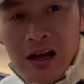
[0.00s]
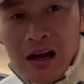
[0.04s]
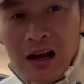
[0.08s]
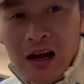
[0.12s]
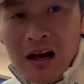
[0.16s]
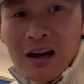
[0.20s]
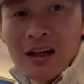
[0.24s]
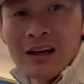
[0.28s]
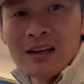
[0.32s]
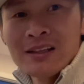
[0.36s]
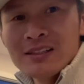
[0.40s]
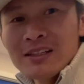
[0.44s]

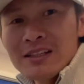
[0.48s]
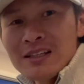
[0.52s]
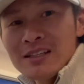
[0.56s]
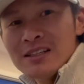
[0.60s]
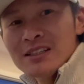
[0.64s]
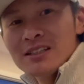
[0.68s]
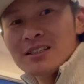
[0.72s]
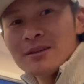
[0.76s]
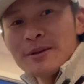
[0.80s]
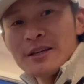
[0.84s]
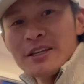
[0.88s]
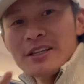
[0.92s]
好了，这
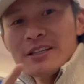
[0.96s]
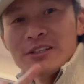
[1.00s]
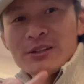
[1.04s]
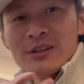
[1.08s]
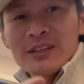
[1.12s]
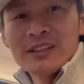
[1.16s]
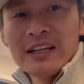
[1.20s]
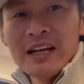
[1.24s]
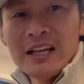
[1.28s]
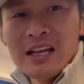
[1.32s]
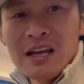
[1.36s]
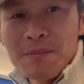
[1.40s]
期视频就
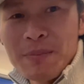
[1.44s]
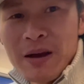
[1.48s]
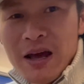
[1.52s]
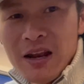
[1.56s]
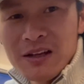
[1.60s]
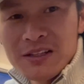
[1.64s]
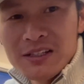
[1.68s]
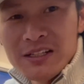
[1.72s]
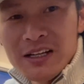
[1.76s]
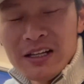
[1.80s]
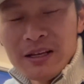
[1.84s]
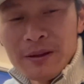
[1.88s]
跟大家拍
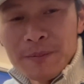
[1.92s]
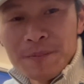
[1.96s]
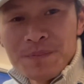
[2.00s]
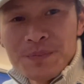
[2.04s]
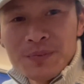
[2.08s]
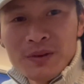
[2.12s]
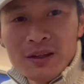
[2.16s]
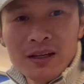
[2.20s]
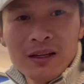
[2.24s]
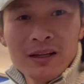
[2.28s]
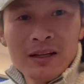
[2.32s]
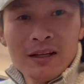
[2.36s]
到这里。
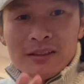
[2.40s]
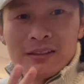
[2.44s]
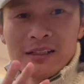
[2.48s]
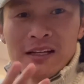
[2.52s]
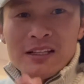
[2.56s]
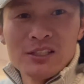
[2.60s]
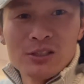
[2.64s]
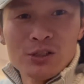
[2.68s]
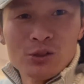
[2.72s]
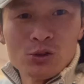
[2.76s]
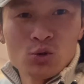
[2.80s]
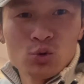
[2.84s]

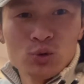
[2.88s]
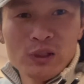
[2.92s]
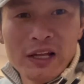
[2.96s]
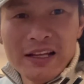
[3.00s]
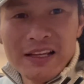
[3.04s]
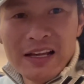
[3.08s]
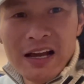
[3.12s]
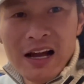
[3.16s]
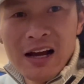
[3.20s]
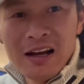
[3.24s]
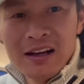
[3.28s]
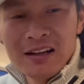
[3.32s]
再次祝大
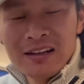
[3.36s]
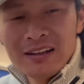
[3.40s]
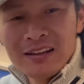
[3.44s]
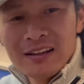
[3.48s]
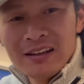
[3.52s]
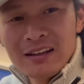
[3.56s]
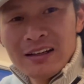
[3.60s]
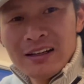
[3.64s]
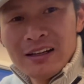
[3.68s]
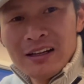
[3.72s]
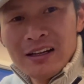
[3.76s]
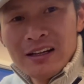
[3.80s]
家，
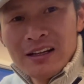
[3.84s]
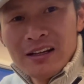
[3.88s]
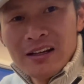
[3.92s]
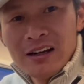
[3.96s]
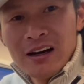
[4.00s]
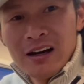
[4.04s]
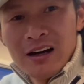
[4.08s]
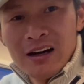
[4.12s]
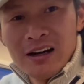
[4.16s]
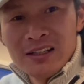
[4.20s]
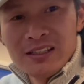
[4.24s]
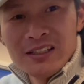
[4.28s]

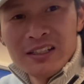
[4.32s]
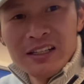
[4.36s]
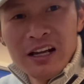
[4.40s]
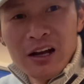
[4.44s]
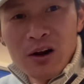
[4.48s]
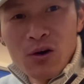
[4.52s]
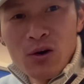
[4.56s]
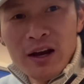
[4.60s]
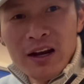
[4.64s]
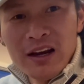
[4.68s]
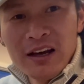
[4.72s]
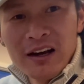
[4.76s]
啊，新年
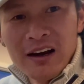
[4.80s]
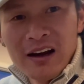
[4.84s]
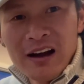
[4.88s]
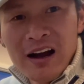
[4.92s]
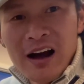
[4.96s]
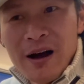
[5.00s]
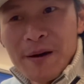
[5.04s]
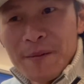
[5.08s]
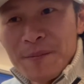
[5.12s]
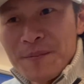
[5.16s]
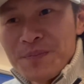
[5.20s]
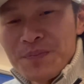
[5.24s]
快乐
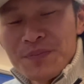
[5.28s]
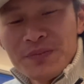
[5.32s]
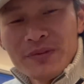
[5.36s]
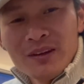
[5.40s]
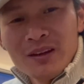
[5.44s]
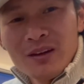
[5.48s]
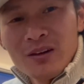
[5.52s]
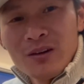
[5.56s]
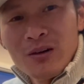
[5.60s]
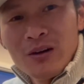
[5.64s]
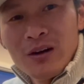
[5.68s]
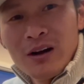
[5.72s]
哈！
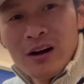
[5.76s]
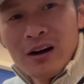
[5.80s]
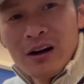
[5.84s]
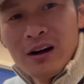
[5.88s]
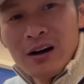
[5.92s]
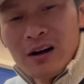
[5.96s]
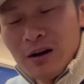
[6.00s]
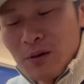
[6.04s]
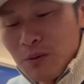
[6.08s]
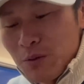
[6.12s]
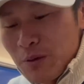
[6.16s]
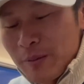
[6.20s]

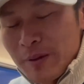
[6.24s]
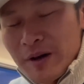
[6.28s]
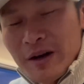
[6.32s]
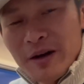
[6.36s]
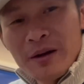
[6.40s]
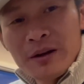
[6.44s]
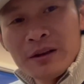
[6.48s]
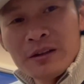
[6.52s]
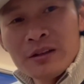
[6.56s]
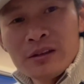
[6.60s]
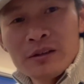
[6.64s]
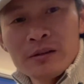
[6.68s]
啊，我
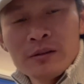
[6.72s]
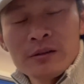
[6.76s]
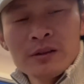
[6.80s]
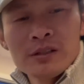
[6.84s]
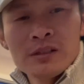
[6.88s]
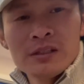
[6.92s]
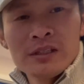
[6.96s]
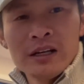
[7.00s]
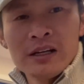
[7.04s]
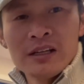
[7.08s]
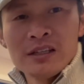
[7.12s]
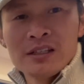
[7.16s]
们
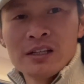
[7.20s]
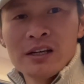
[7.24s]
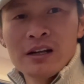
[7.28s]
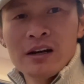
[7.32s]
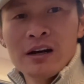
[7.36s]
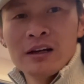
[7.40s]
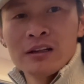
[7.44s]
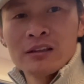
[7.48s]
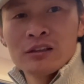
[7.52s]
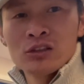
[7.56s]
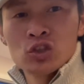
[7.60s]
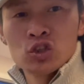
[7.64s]
这个
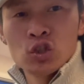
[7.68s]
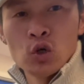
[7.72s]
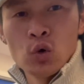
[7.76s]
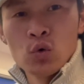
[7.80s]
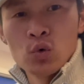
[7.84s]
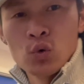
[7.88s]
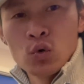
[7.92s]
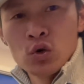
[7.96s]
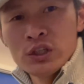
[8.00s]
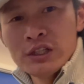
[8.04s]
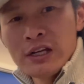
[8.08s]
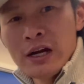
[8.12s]
车
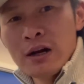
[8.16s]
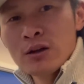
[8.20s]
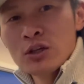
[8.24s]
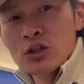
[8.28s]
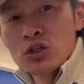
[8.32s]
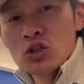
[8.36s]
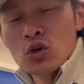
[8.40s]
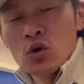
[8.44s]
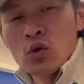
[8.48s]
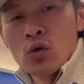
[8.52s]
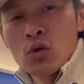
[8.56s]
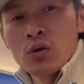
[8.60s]
走幺零
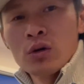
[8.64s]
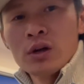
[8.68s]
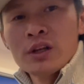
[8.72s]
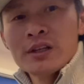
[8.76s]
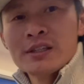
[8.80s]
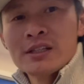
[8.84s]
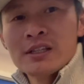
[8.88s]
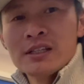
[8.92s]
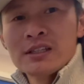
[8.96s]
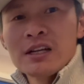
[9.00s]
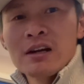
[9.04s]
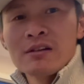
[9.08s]
九
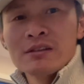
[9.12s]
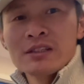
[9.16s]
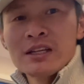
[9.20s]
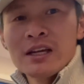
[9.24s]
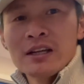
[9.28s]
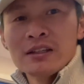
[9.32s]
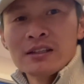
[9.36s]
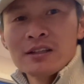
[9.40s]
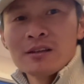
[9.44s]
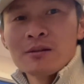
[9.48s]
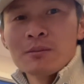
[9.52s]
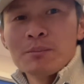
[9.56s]
青藏
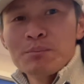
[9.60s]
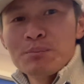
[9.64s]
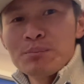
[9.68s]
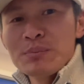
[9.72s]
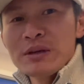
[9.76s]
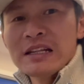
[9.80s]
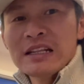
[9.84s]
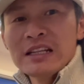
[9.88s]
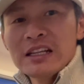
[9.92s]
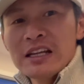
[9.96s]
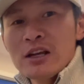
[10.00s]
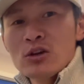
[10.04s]
线，这种
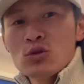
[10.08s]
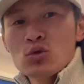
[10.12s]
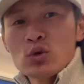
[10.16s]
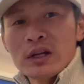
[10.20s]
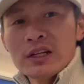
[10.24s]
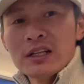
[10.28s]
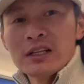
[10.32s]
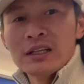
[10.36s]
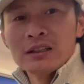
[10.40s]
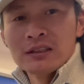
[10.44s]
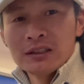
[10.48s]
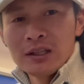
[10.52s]
冰天雪
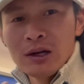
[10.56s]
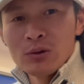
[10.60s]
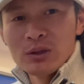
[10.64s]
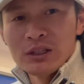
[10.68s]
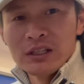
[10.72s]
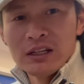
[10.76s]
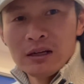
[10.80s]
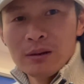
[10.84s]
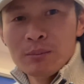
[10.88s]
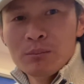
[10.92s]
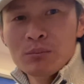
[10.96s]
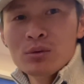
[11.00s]
地，到
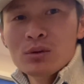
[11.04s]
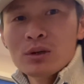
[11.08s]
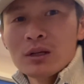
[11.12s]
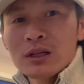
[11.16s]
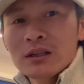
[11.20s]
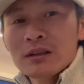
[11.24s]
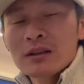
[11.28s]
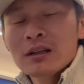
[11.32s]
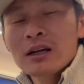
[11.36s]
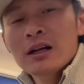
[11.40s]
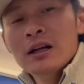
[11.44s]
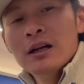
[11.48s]
底能不
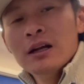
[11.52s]
能